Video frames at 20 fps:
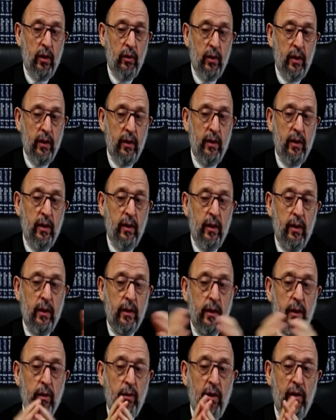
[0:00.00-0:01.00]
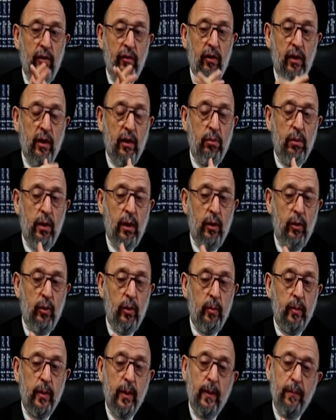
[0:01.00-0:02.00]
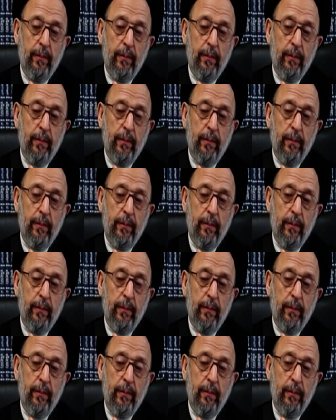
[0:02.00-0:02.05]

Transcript: أو الذين نتوافق معهم